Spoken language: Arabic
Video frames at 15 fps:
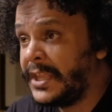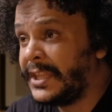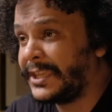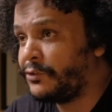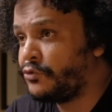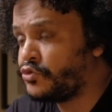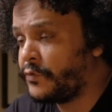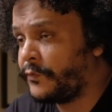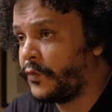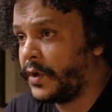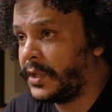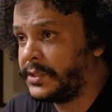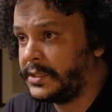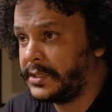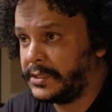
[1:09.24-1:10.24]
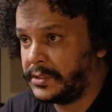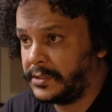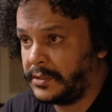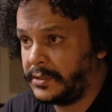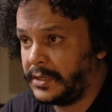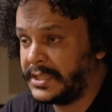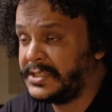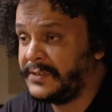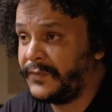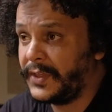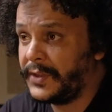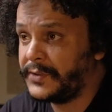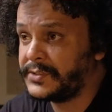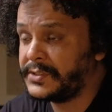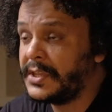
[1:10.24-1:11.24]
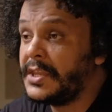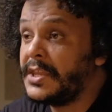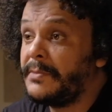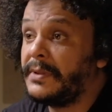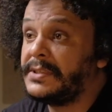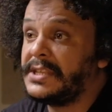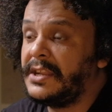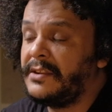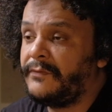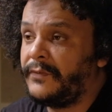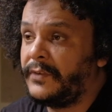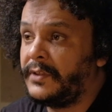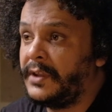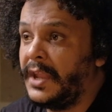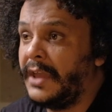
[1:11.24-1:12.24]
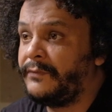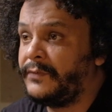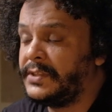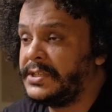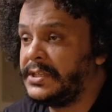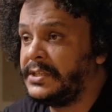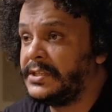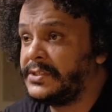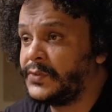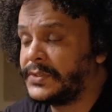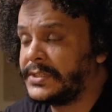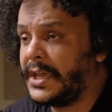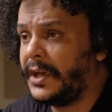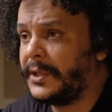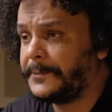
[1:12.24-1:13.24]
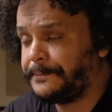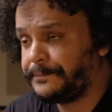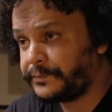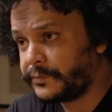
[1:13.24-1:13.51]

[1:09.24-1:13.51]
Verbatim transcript: نقدروا نشوفوا هاد لا ديفيرونس مثلا في الحفل ديال لي زوسكار